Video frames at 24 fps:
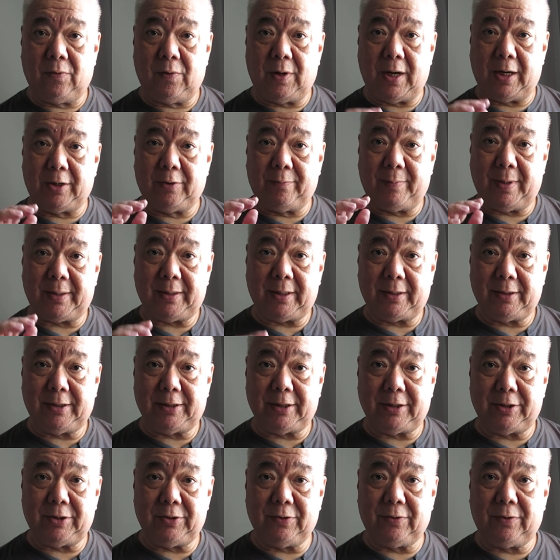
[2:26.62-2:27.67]
kung ano man ang
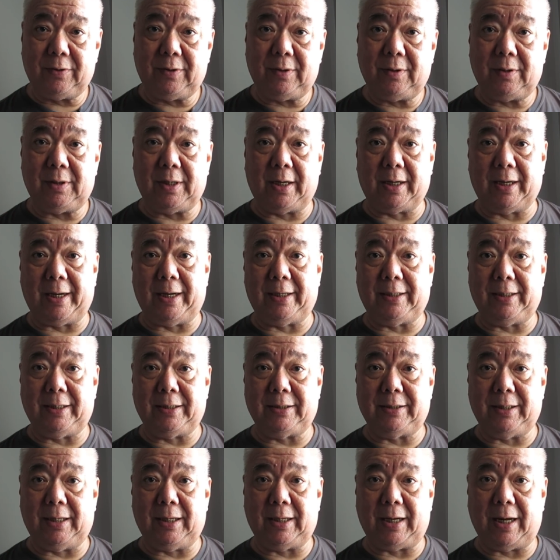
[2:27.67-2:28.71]
desisyon ng
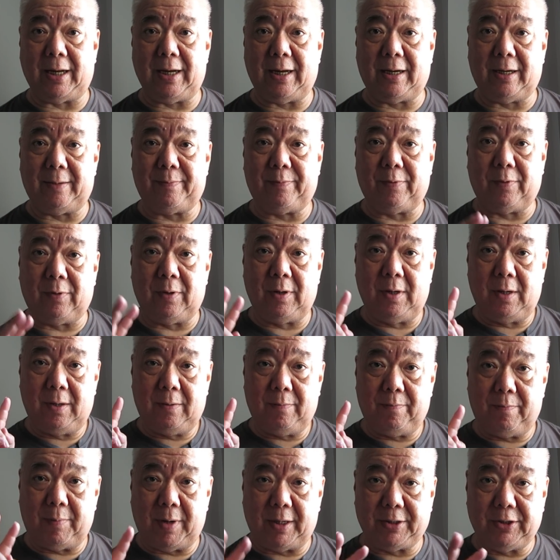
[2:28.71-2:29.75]
NTC, kailangan po
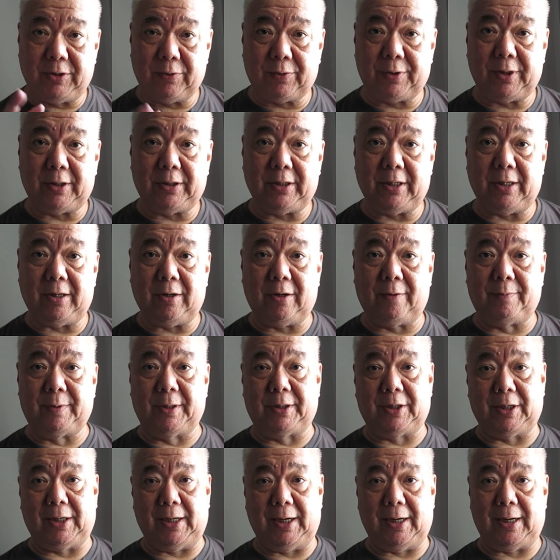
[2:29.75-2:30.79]
majority of
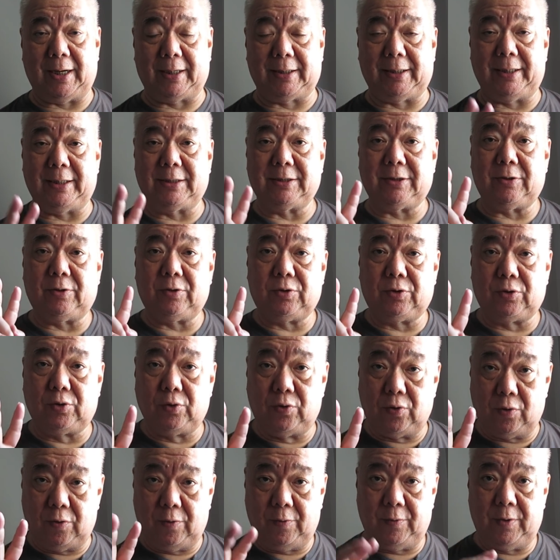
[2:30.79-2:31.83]
the three, at least
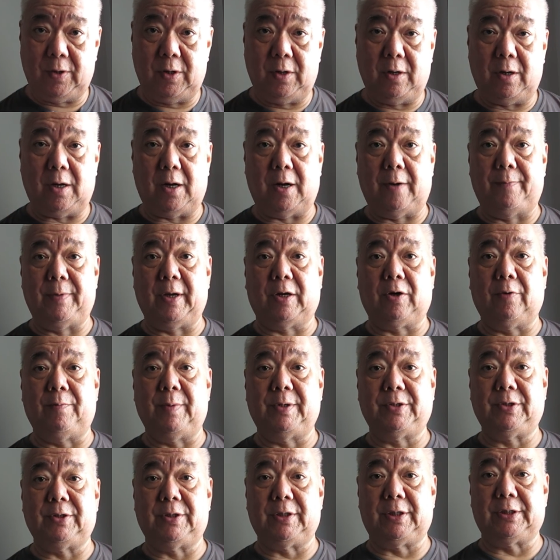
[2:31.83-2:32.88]
two of the
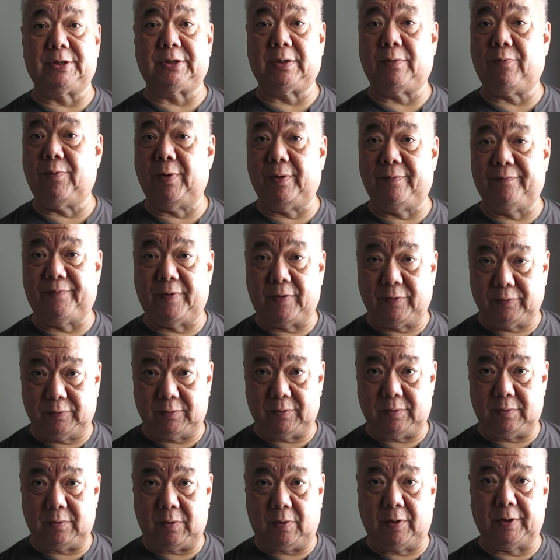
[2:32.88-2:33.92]
commissioners will
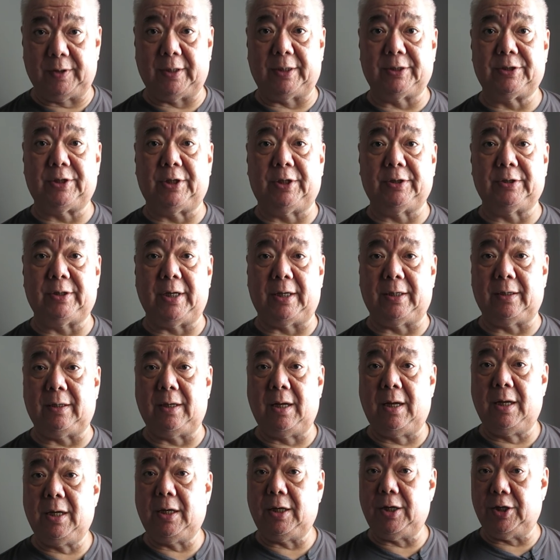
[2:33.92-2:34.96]
vote on a
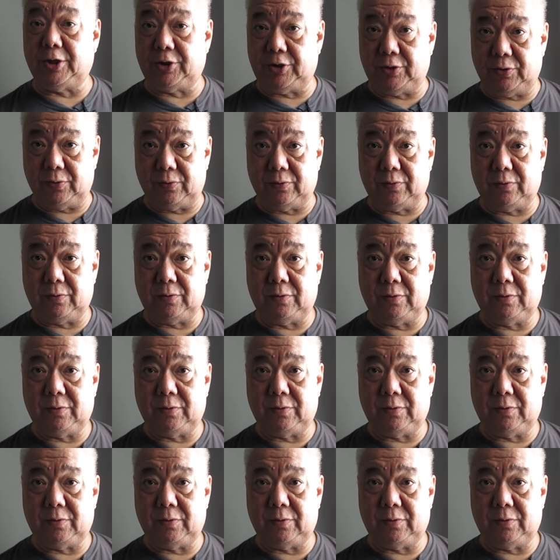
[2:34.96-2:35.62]
certain issue.